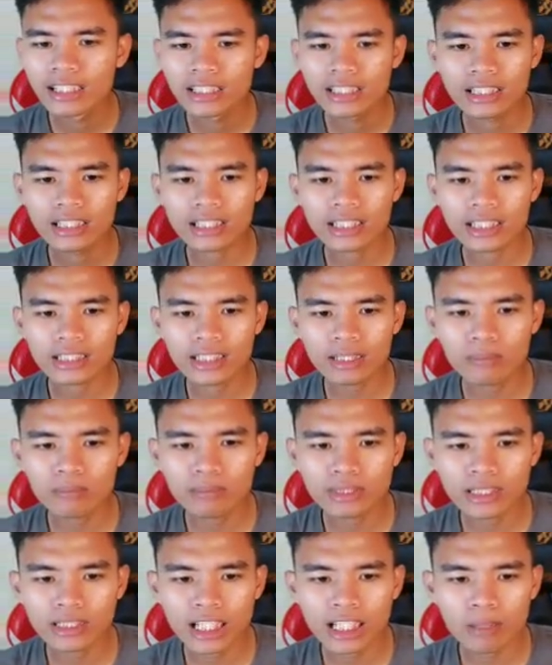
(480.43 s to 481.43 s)
Ikannya
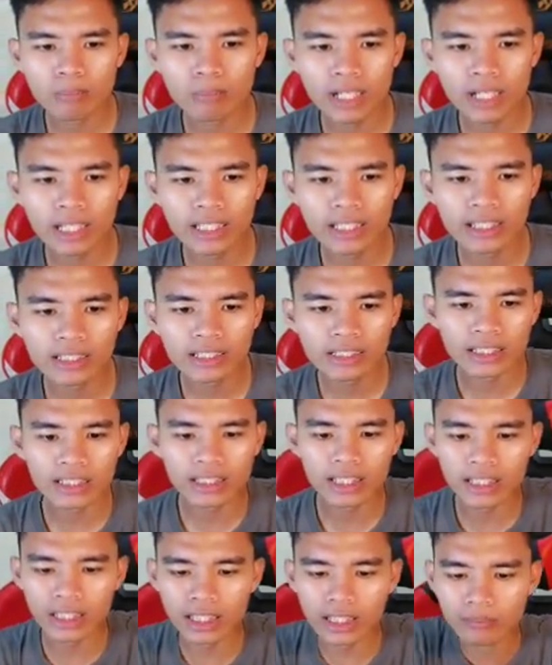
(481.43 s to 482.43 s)
bisa diapain katanya
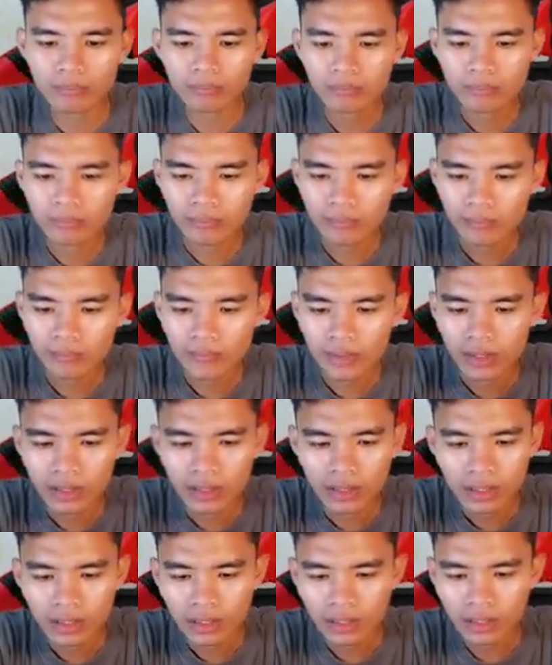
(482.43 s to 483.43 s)
ya?
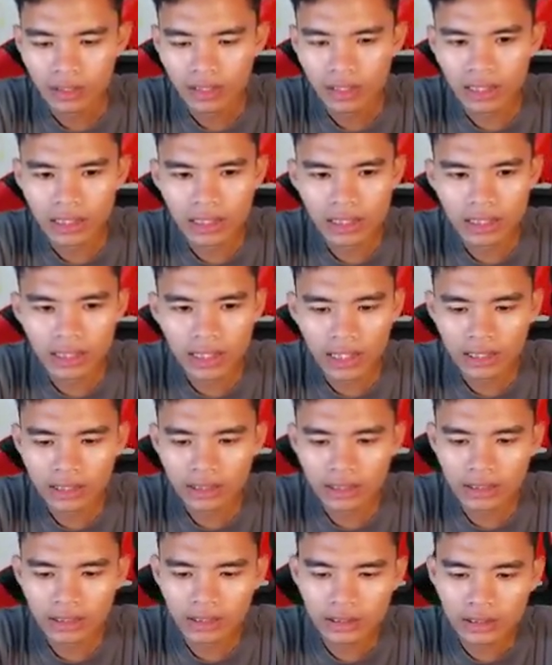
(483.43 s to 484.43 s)

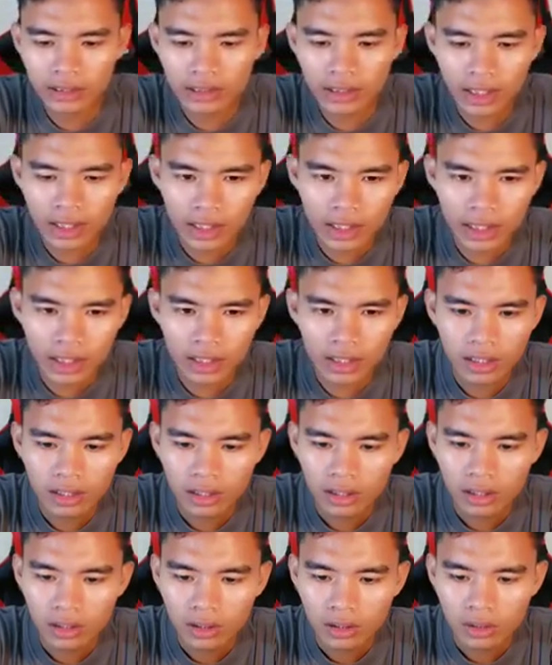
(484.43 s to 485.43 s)
Ikannya
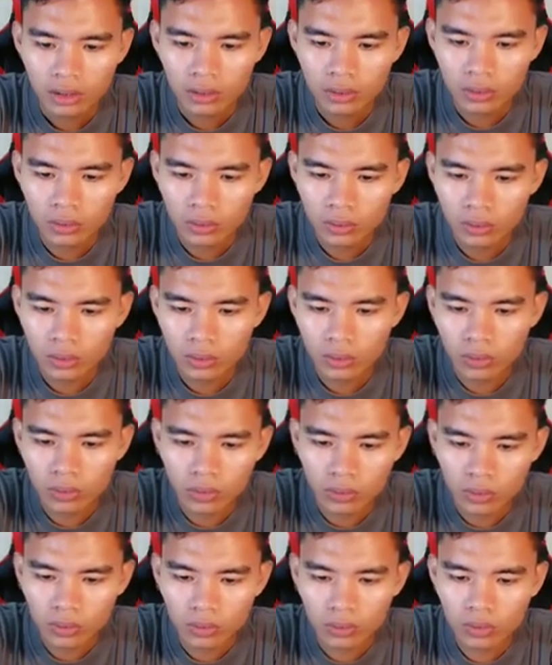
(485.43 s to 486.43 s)

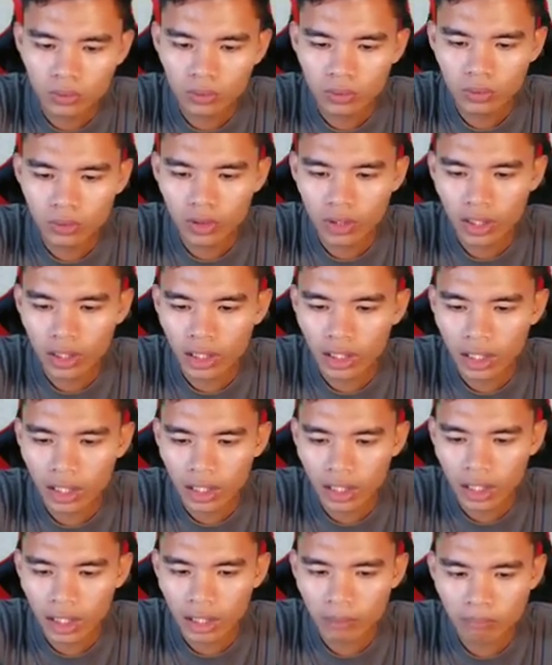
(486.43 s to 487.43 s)
untuk
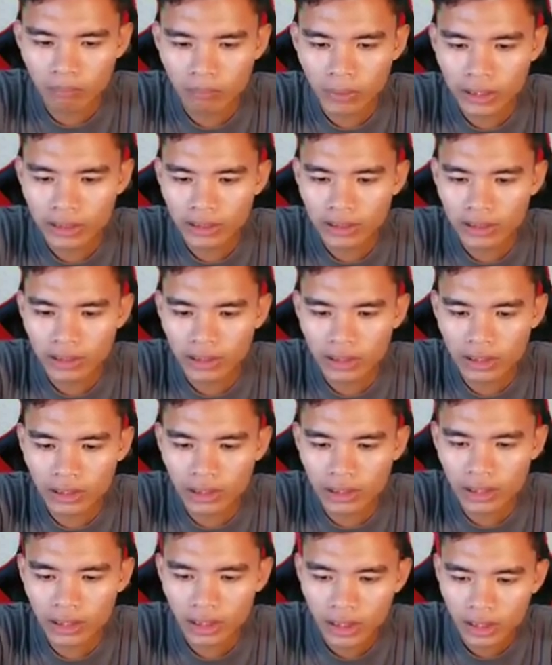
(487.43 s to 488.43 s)
apa
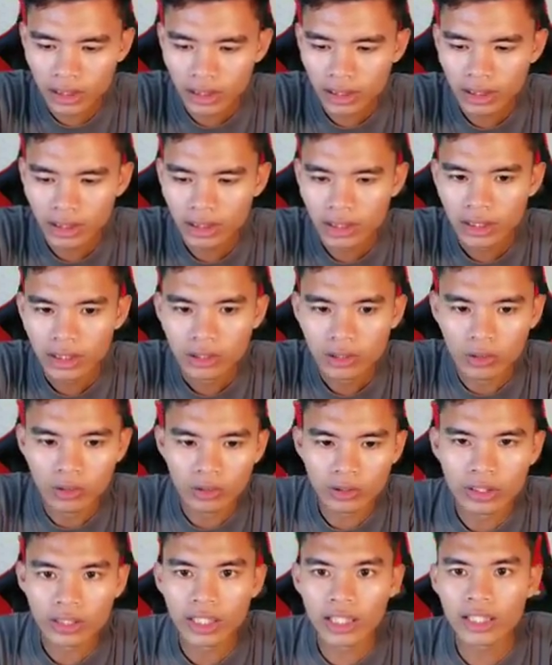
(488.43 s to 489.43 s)
sih?
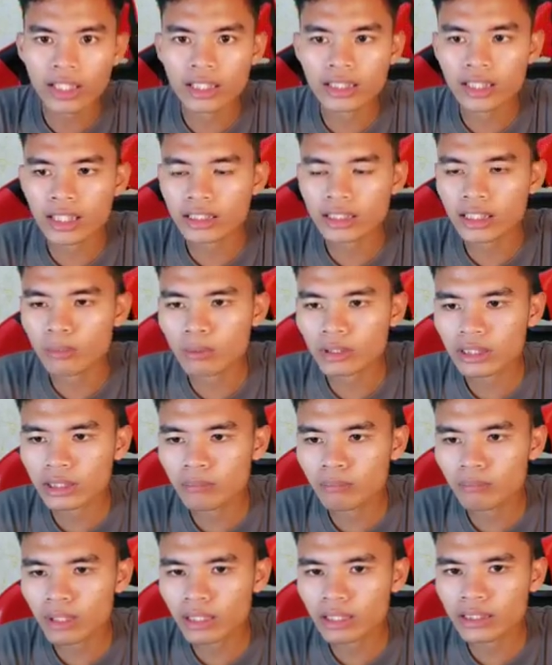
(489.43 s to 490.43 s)
Oke, kita ajak
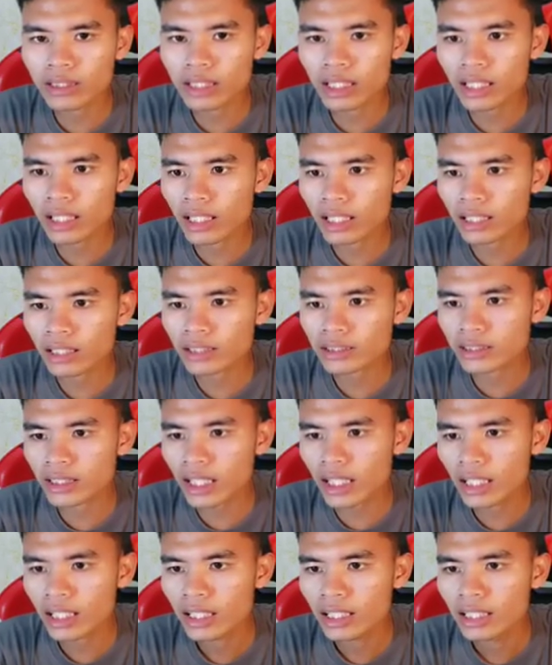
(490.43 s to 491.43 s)
berteman dia, ya guys ya.